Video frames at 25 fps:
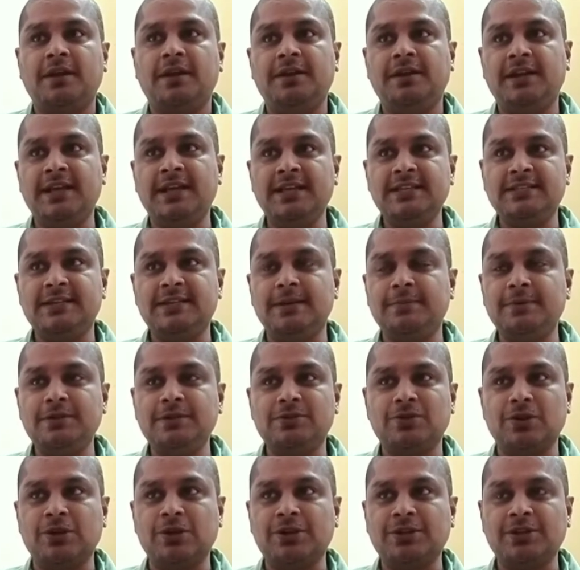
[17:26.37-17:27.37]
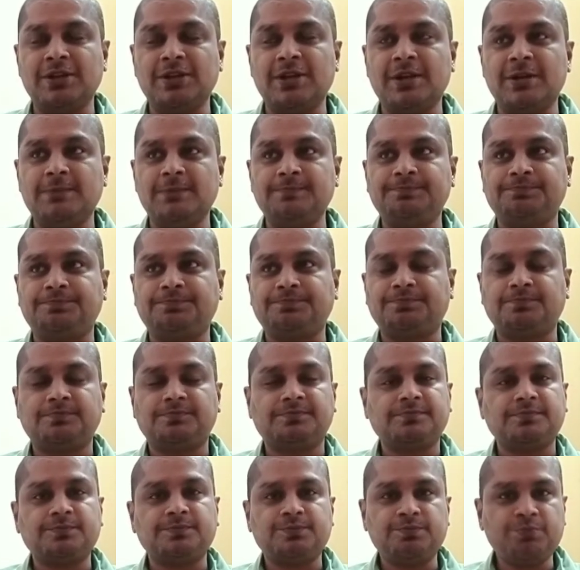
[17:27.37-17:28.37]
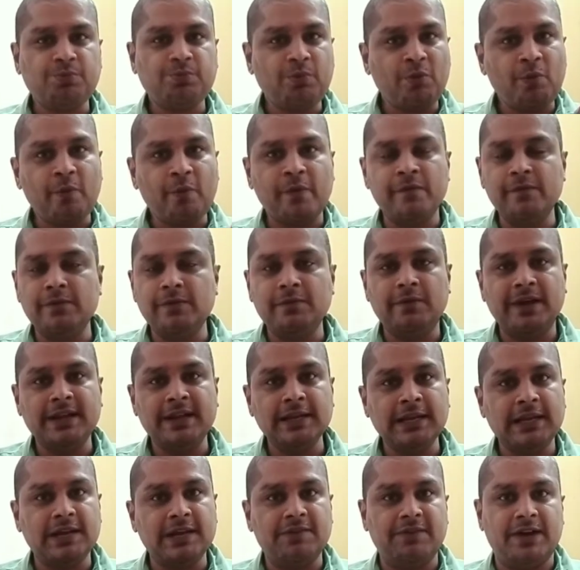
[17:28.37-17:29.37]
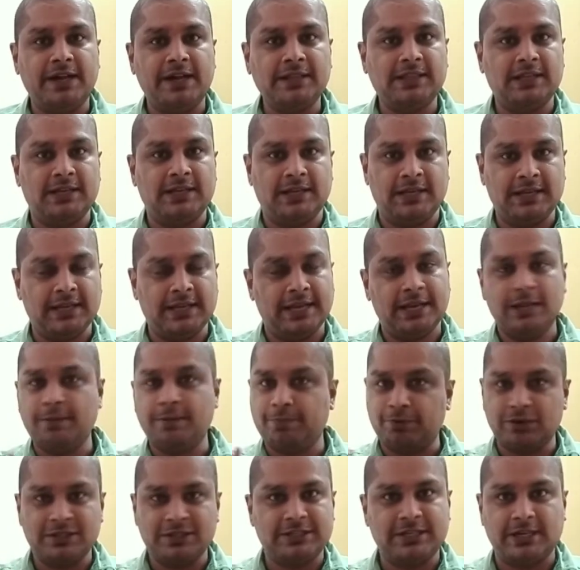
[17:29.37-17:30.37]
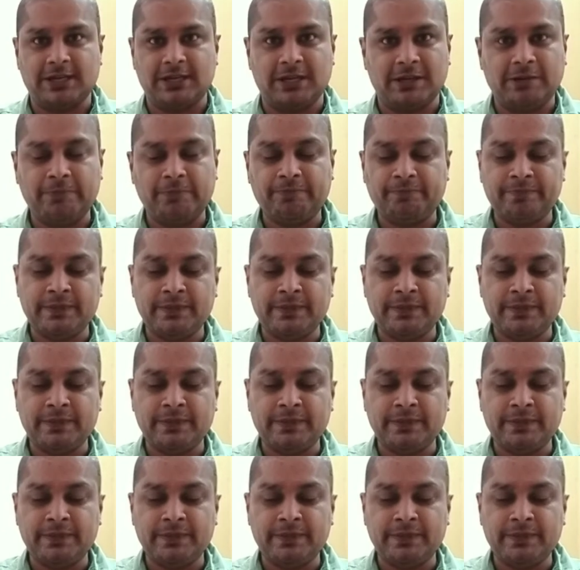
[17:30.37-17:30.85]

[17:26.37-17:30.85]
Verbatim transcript: டேஸ்ட் எப்படி சொல்கிறதுனா வர்ணிக்க வார்த்தை இல்லை எனக்கு பிடிச்சிருக்கேன்